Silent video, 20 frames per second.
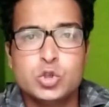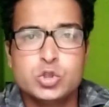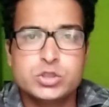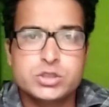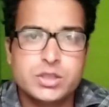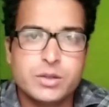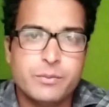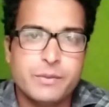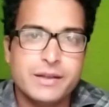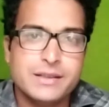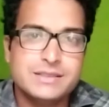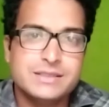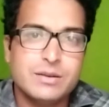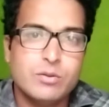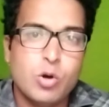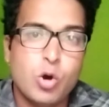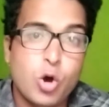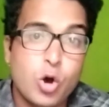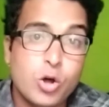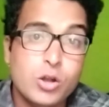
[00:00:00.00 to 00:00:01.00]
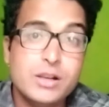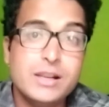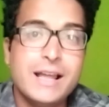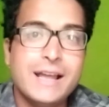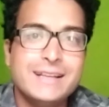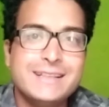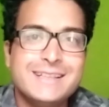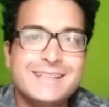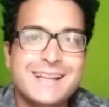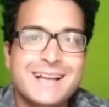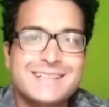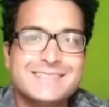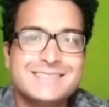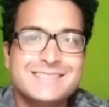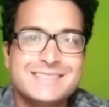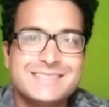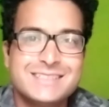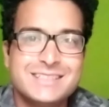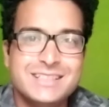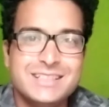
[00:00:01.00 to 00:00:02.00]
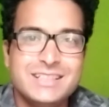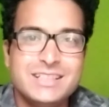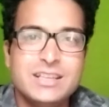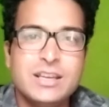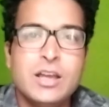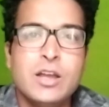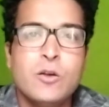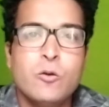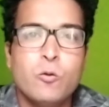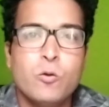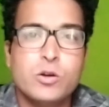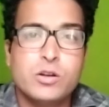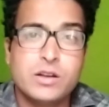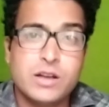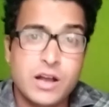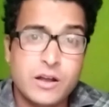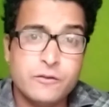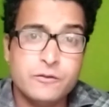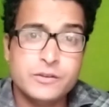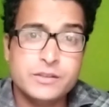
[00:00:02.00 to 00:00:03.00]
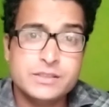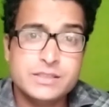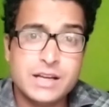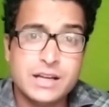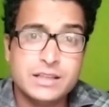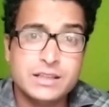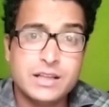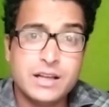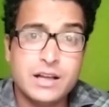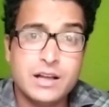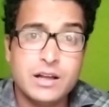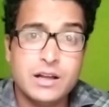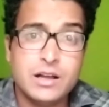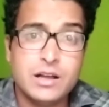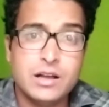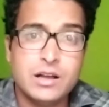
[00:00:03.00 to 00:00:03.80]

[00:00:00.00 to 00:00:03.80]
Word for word: उस समय जब ऑनलाइन क्लासेस थी वो काफ़ी ज़्यादा